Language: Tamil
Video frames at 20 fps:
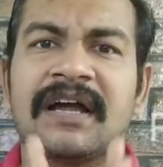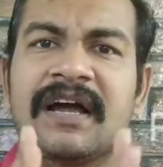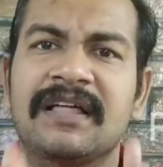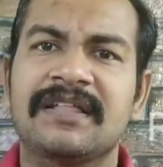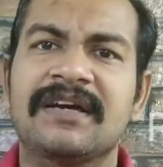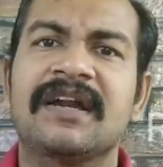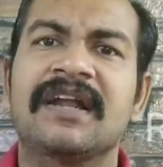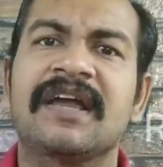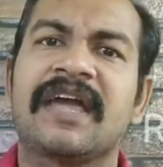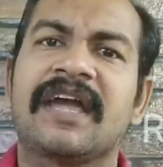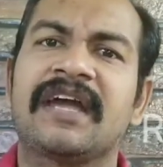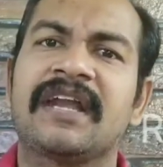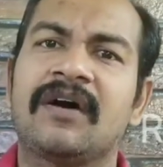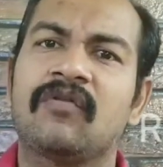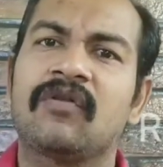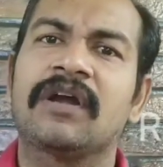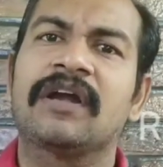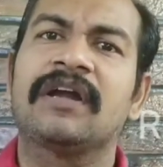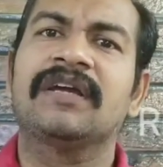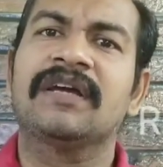கதாநாயகன்
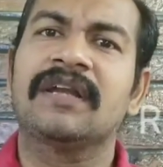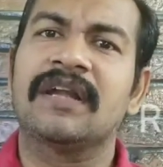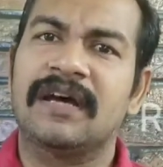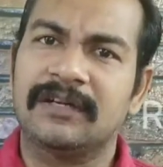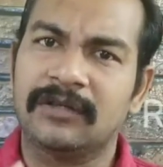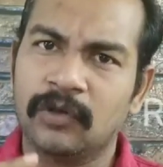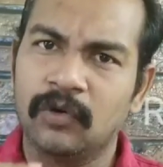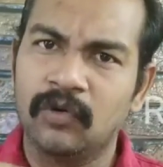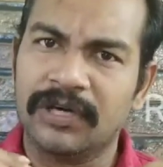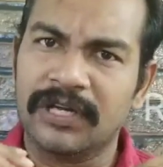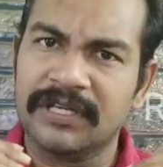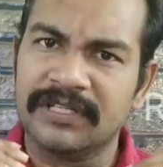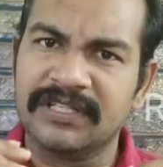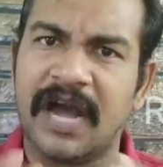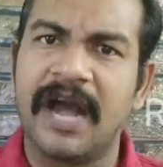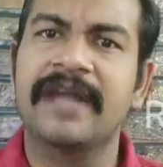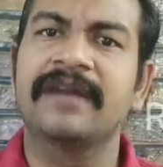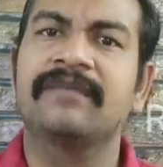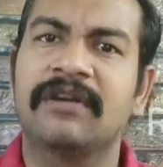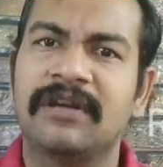அவங்க கிட்ட நான் டியூட்டி
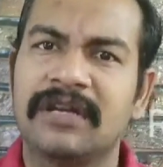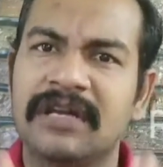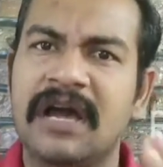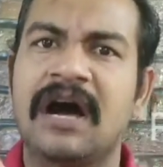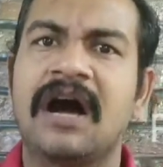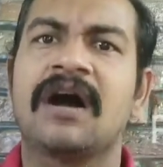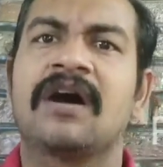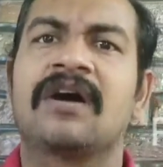ஜாயின் பண்ணி